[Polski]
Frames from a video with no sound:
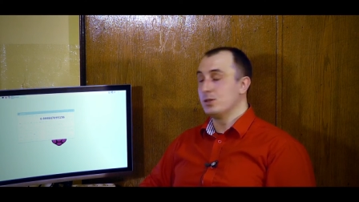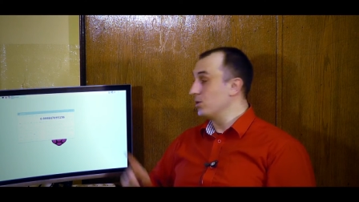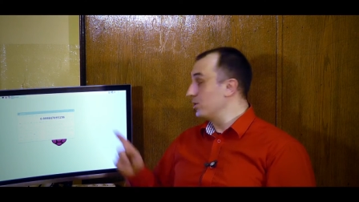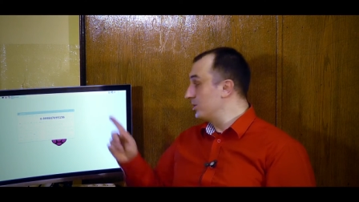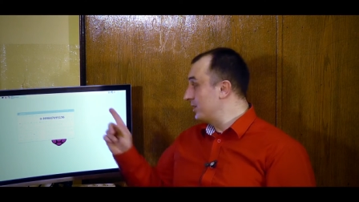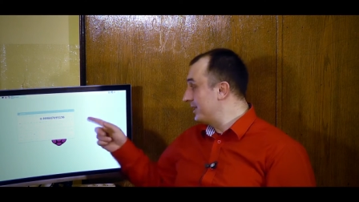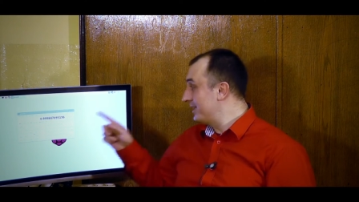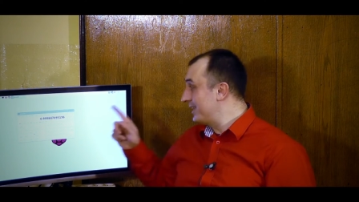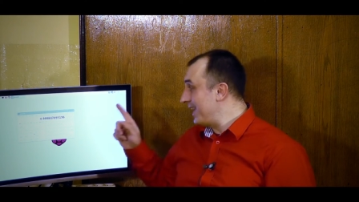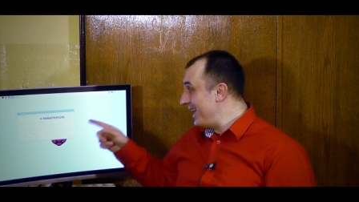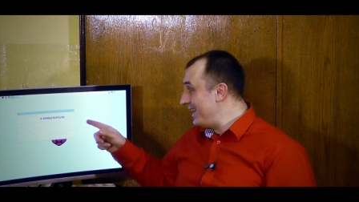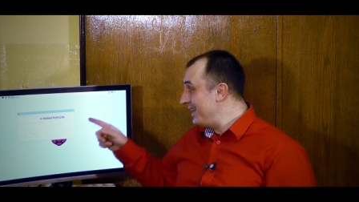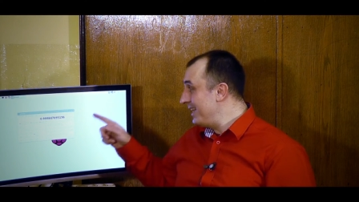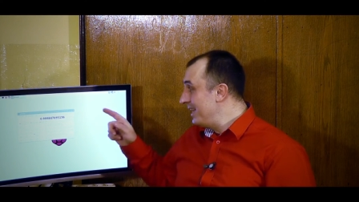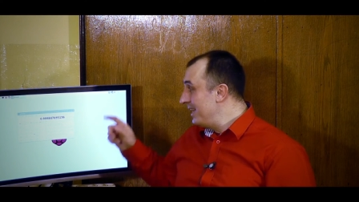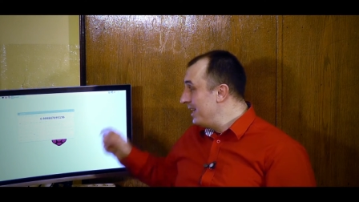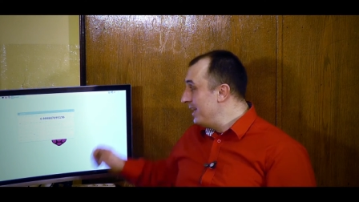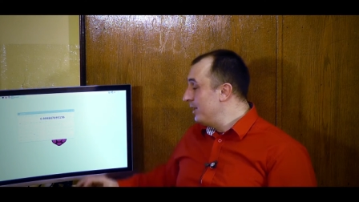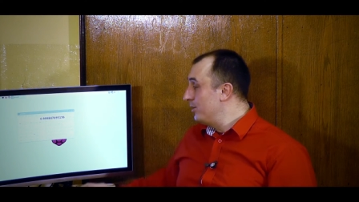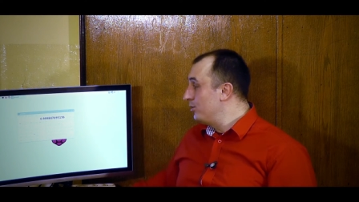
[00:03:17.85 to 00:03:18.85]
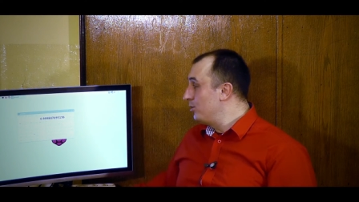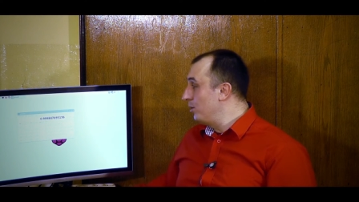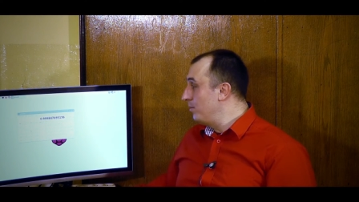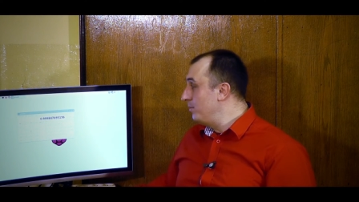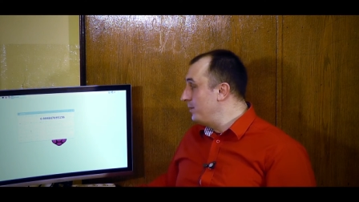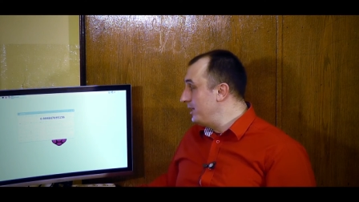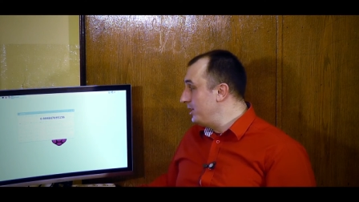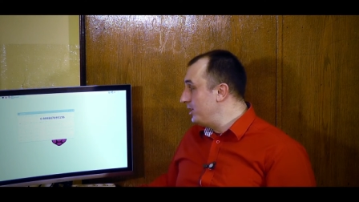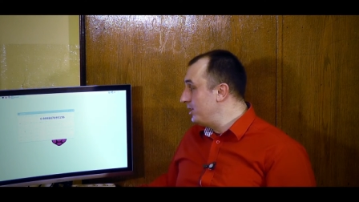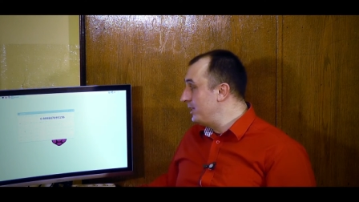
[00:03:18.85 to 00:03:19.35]
Tylko, że ten
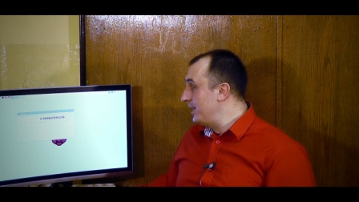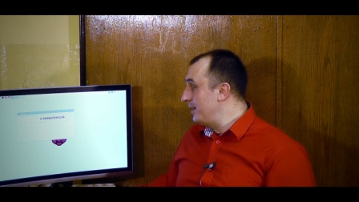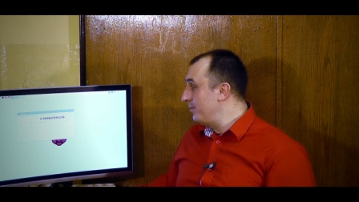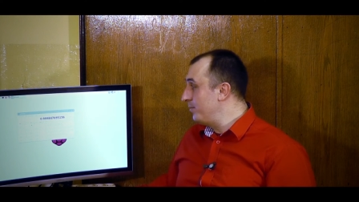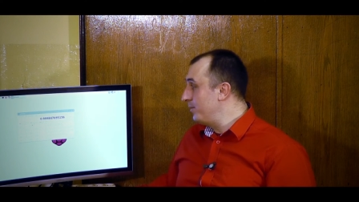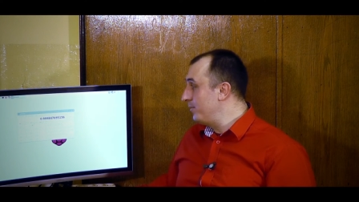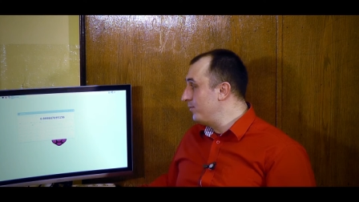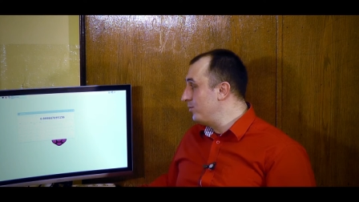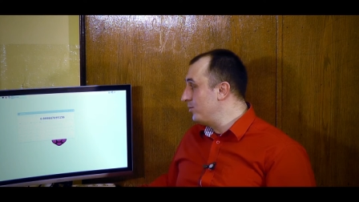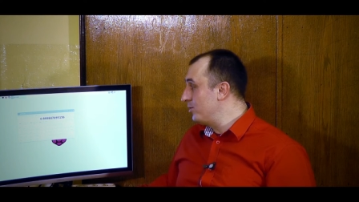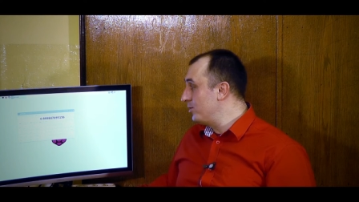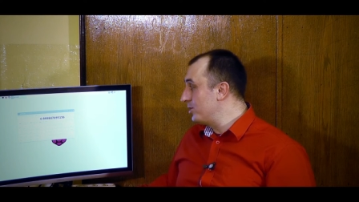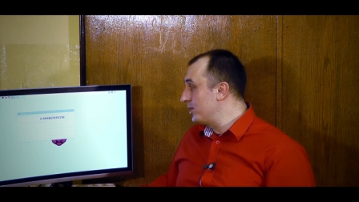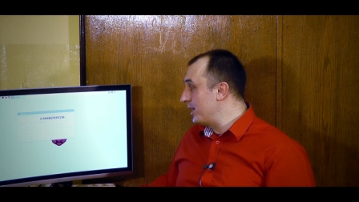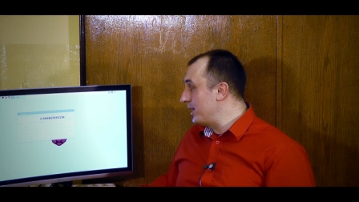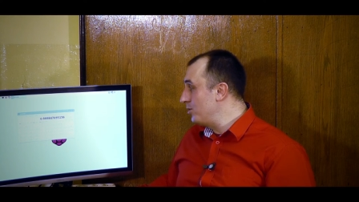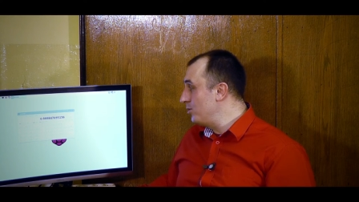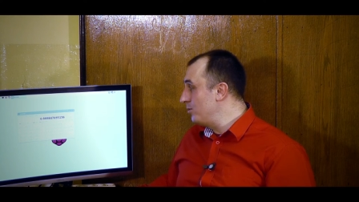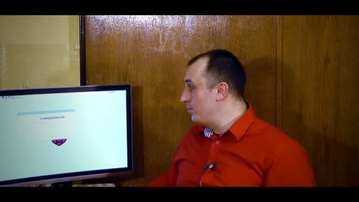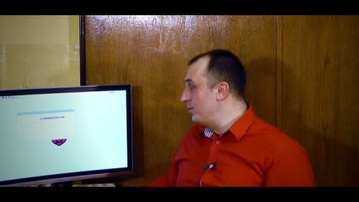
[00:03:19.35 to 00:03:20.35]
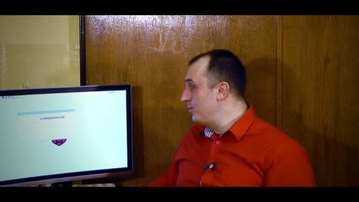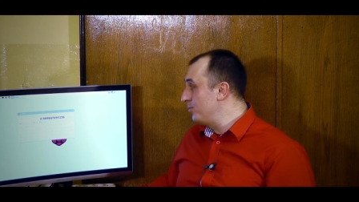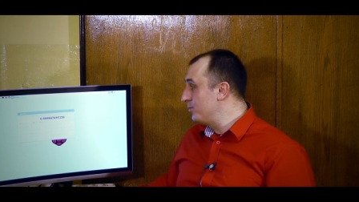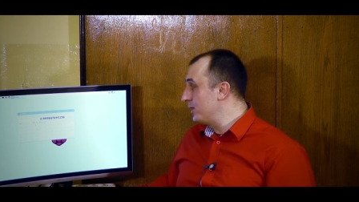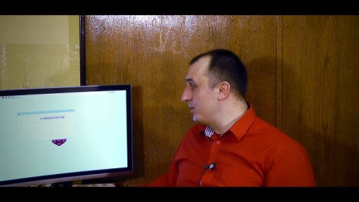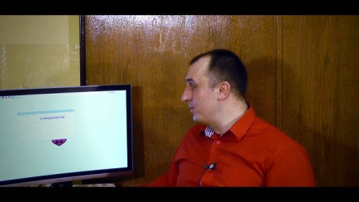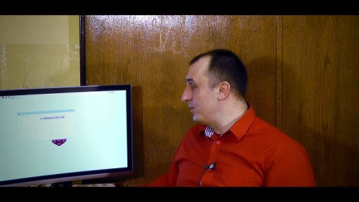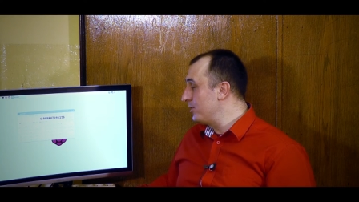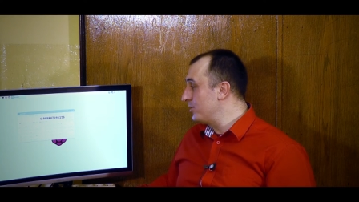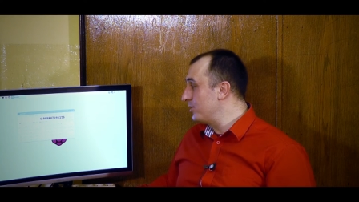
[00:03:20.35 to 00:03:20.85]
domyślnie po włączeniu był
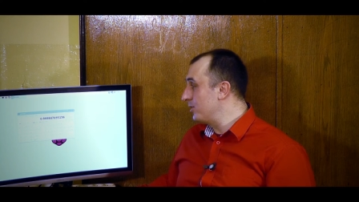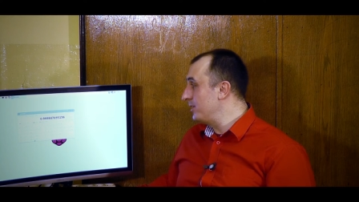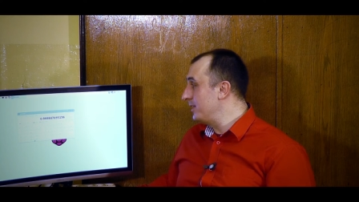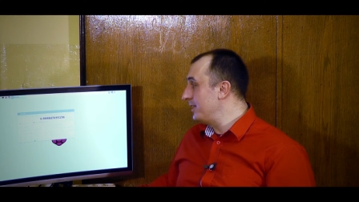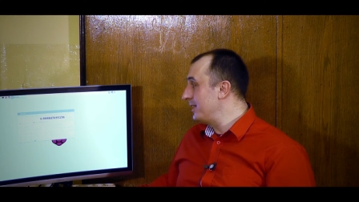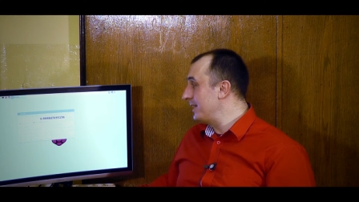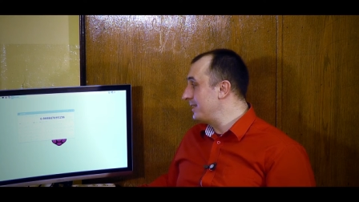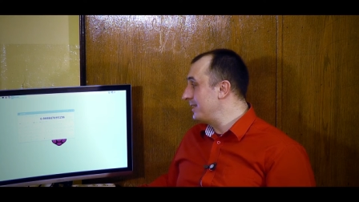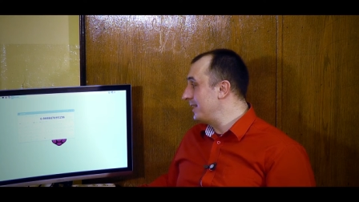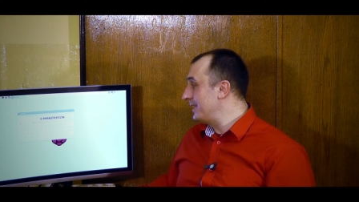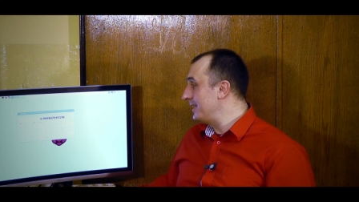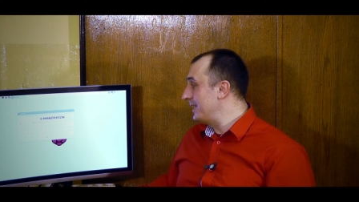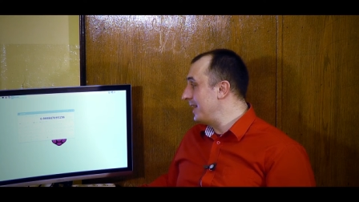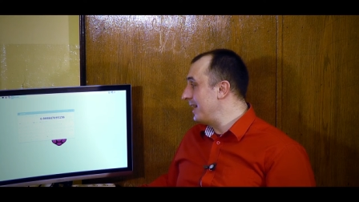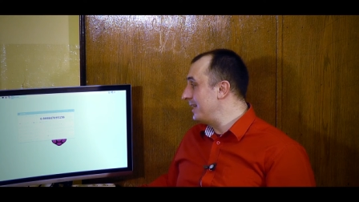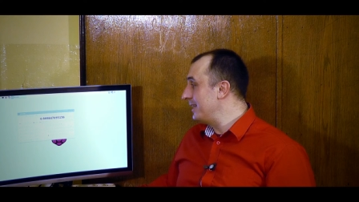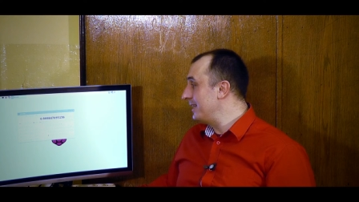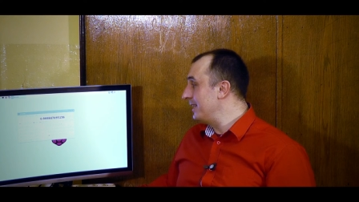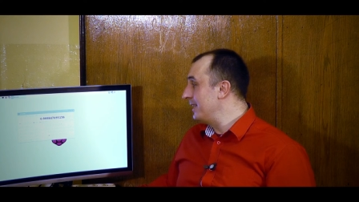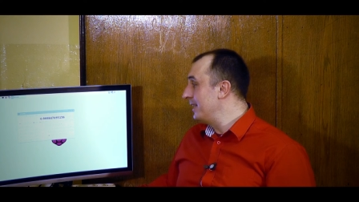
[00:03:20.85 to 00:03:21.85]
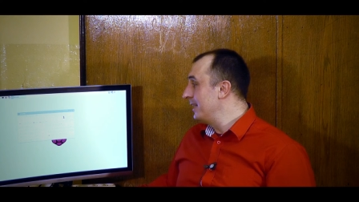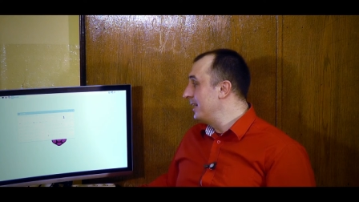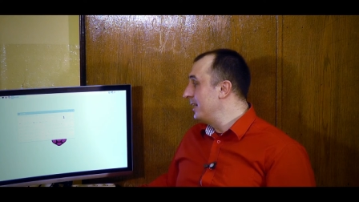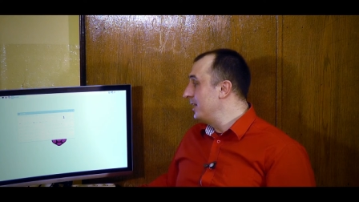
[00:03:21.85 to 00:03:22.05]
przełączony na radiany.